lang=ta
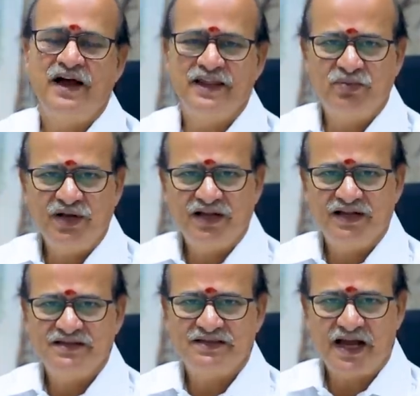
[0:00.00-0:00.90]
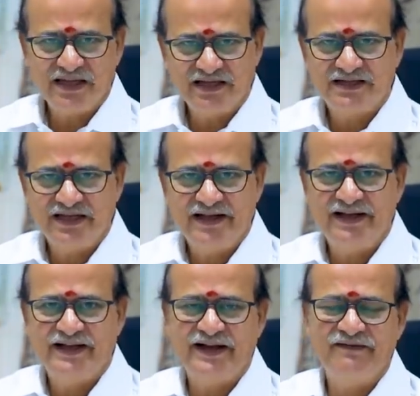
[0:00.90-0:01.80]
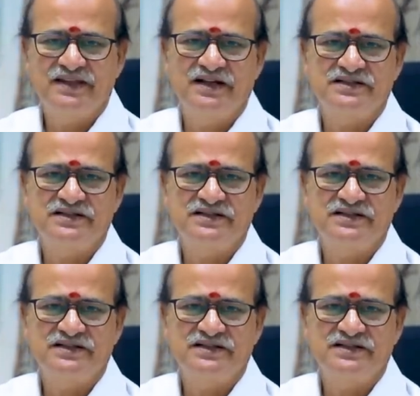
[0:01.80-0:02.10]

அதுபோல் ஜாதகத்தில் என்ன ரேவதி